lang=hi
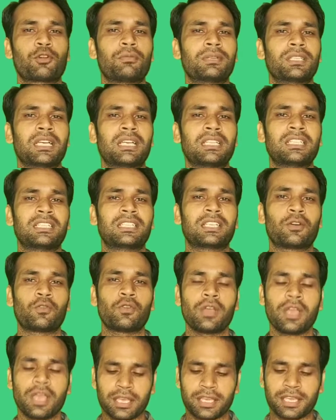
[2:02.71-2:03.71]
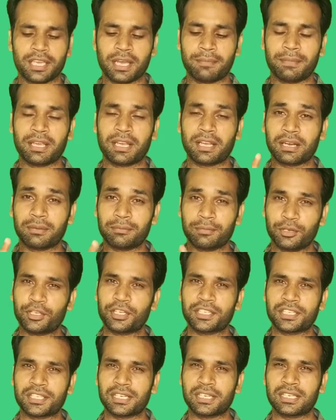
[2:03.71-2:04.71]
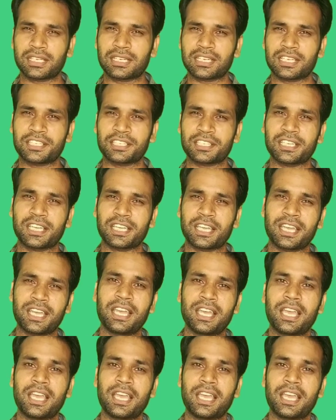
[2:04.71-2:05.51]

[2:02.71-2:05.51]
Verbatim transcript: बता देता हूँ कि हमें कम्युनिकेशन करना चाहिए